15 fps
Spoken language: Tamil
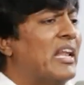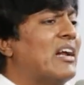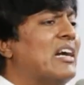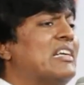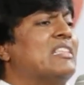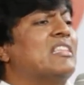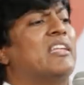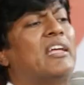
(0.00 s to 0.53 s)
இல்லை
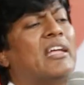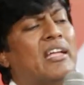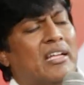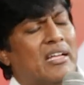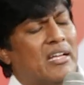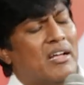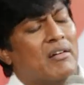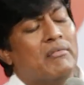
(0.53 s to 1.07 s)
கடந்த
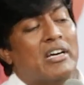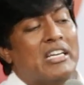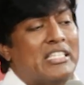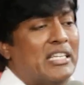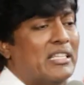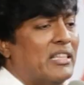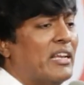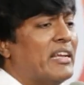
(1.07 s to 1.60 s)

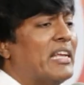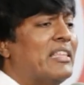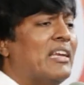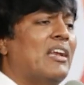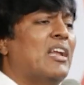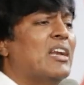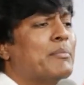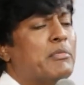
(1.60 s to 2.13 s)
வருஷத்தில்
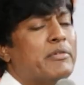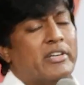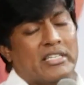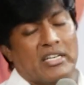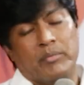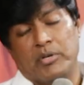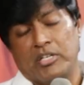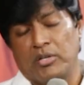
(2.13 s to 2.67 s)
எதுலெல்லாம் நம்ம
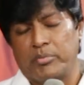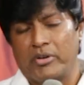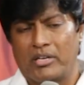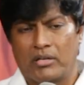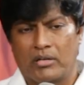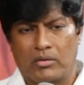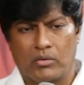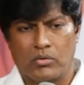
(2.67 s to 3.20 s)
வெட்கப்பட்டு
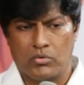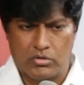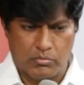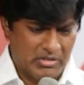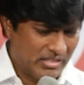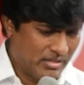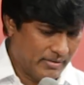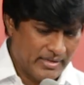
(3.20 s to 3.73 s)
போயிருக்கிறோம்
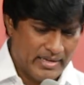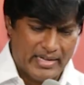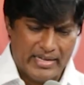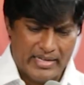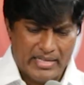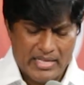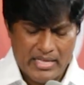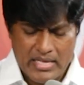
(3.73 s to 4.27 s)
குடும்பத்துலையா
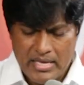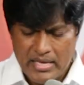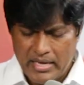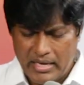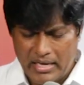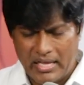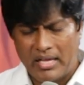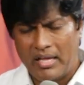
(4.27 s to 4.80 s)

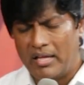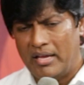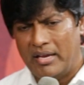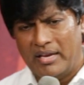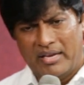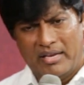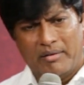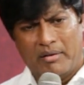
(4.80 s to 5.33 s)
இல்லை
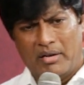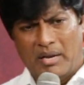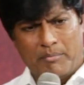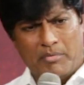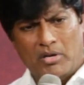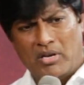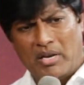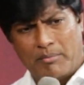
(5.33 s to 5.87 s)

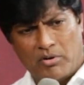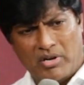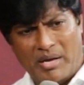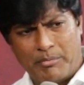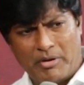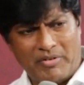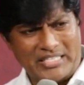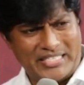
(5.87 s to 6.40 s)
நம்ம நம்ம
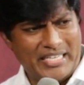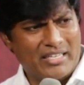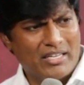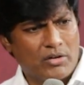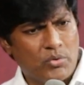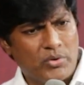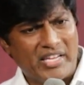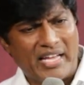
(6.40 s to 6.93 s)
நம்ம
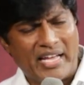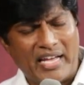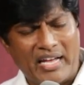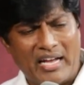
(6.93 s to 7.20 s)
வசிக்கக்கூடிய